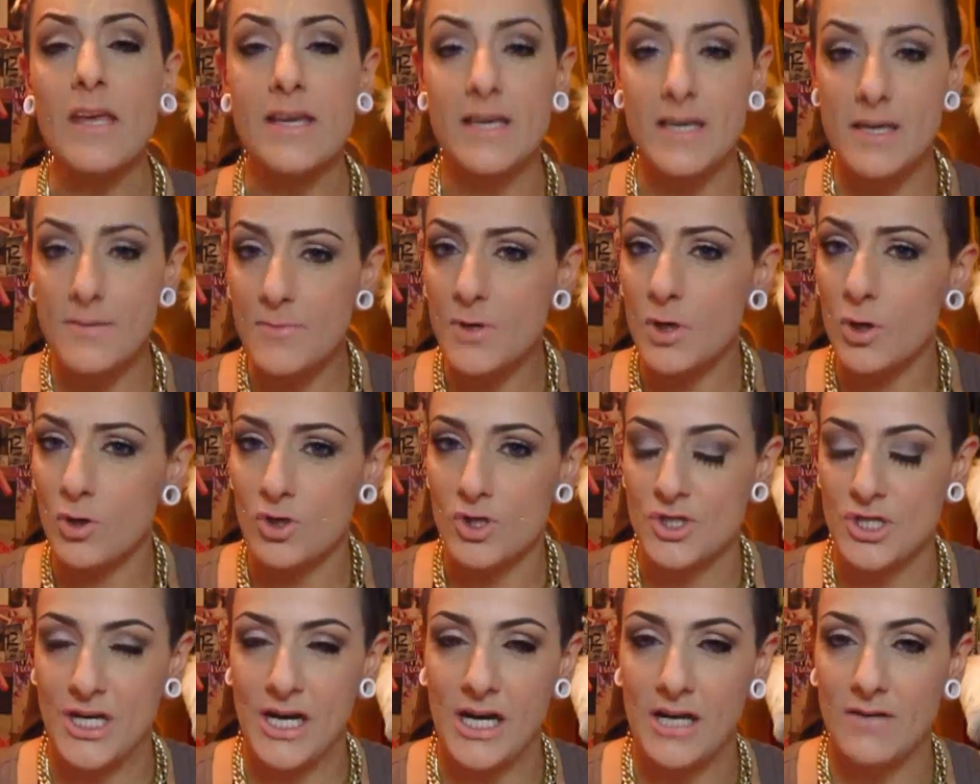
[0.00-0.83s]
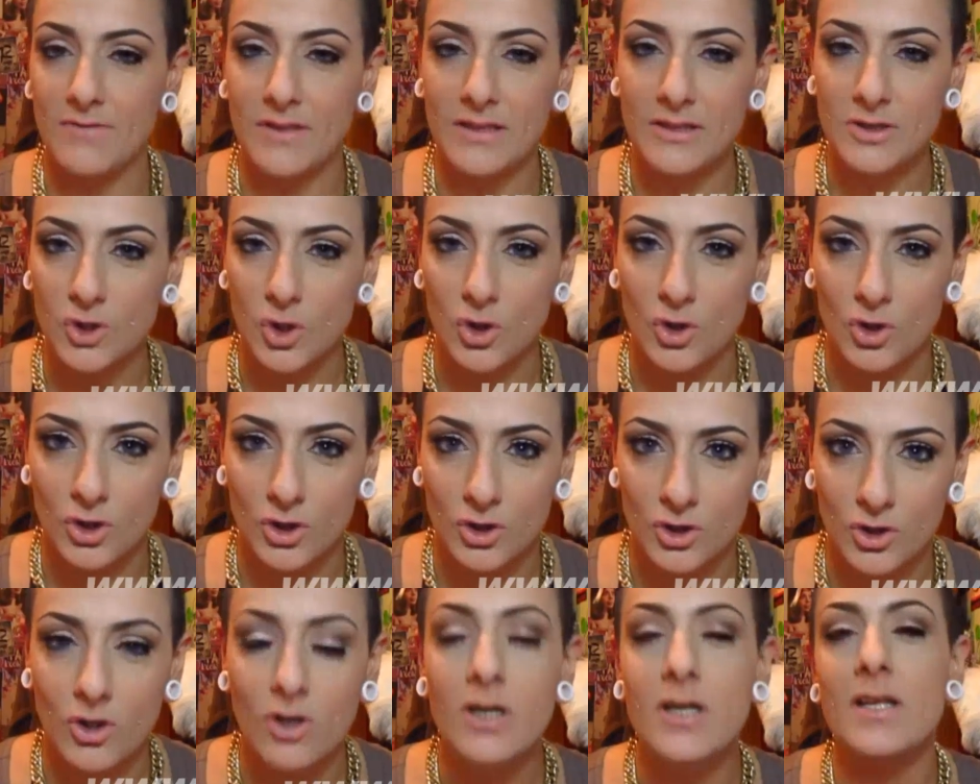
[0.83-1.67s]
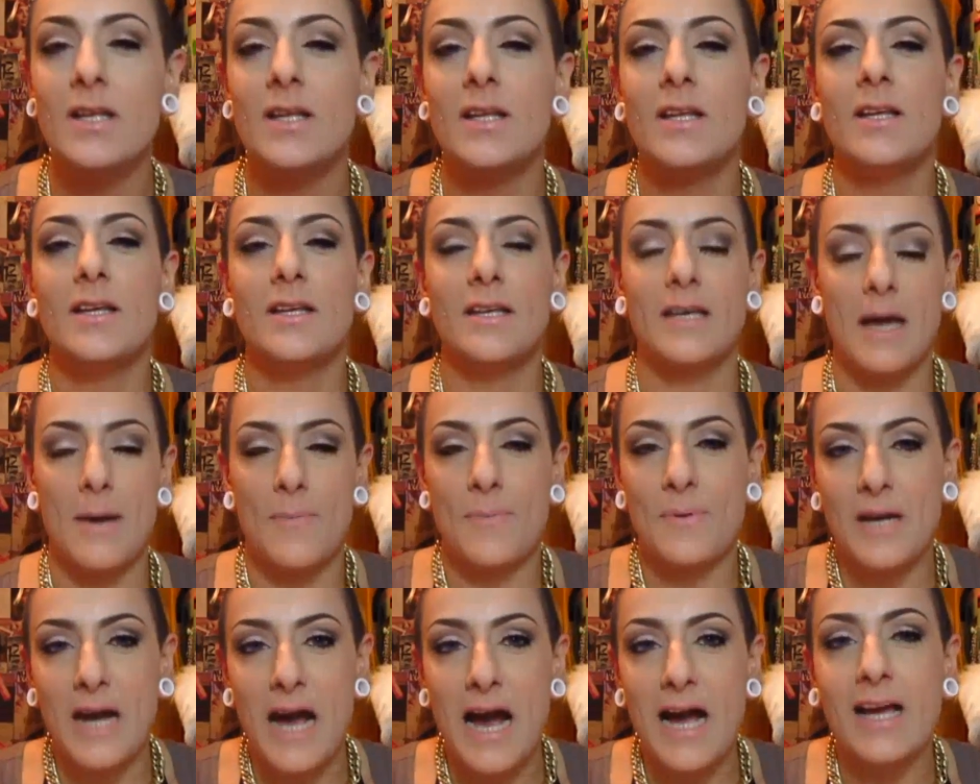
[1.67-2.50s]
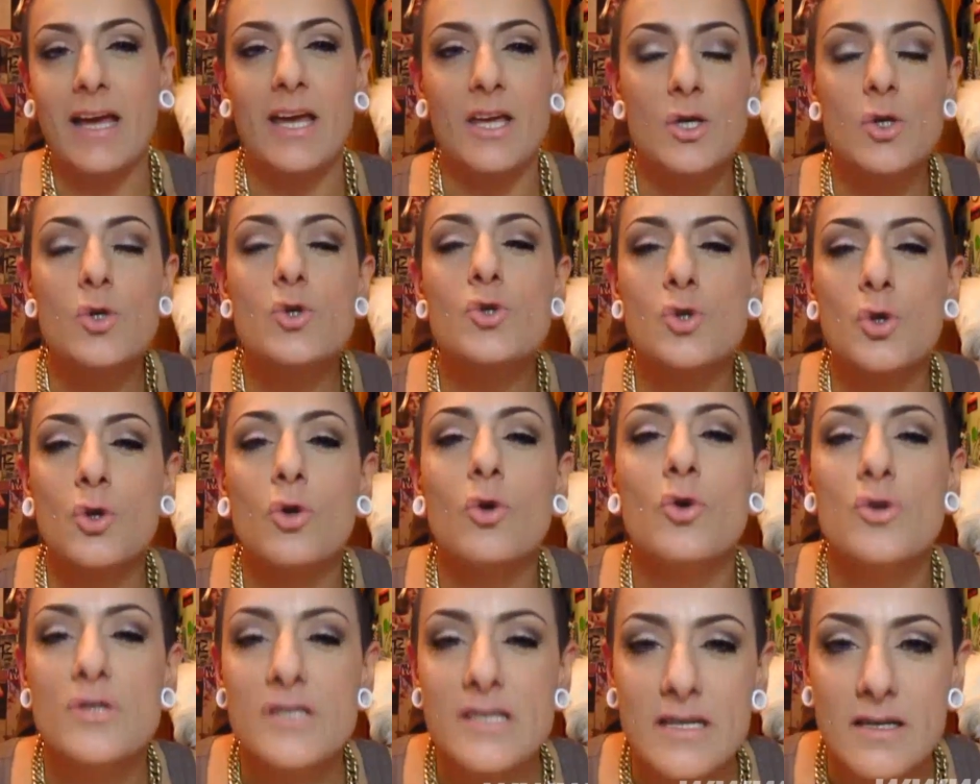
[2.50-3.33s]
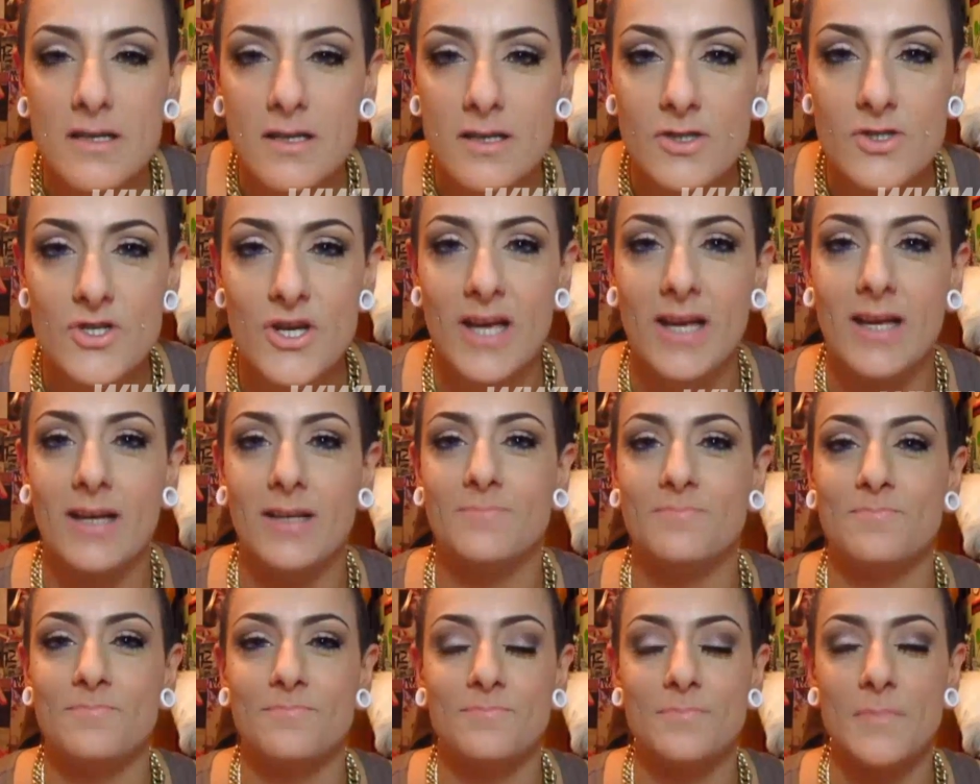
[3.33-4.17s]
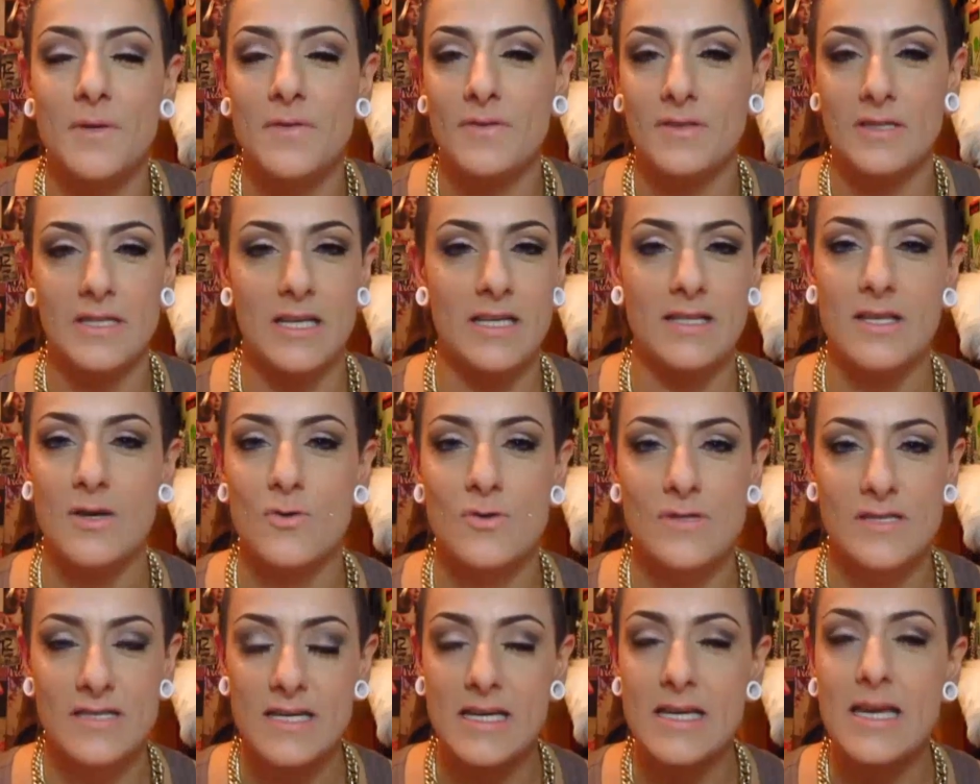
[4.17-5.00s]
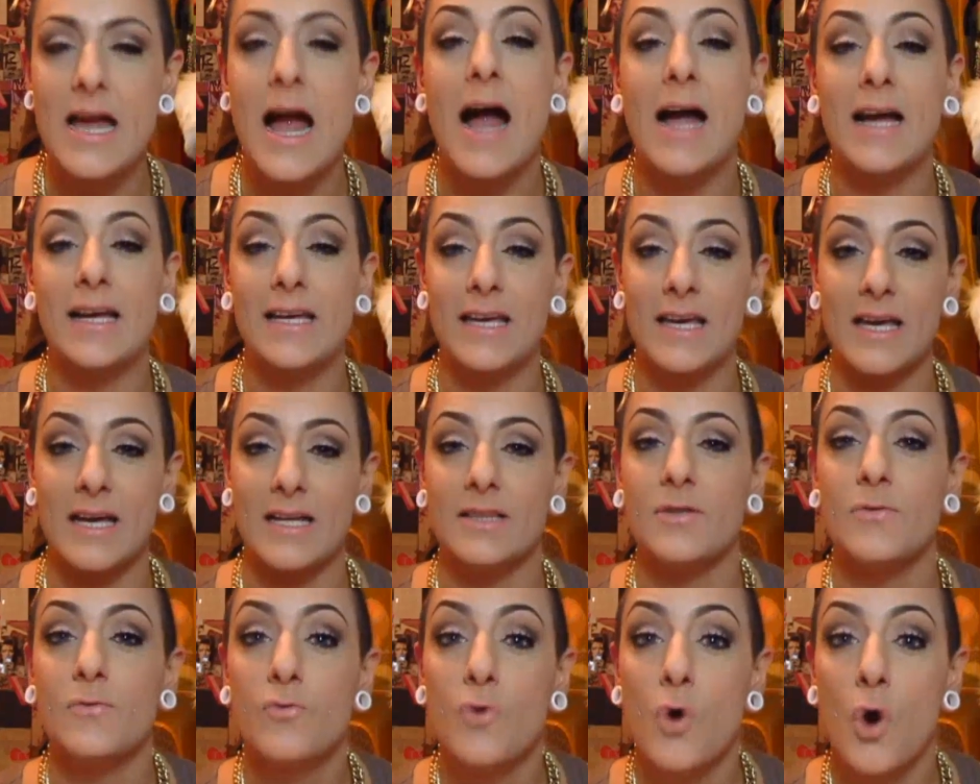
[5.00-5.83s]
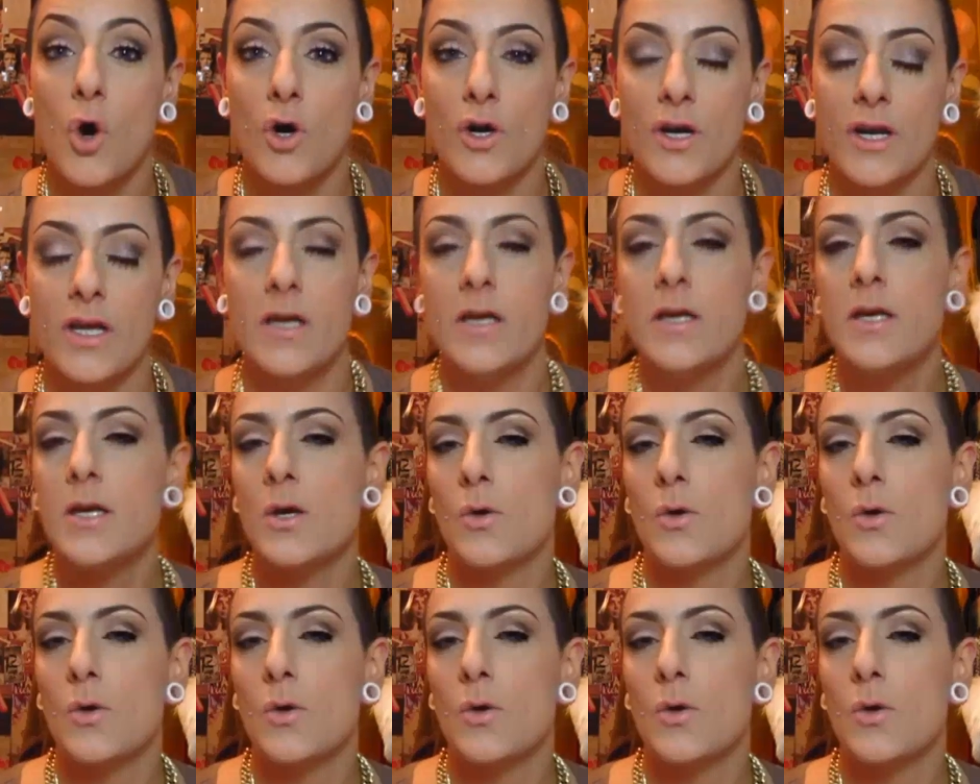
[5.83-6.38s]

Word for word: chi mi conoscerà il 28 capirà che io sono così, cioè mi vedrete così anche al di fuori,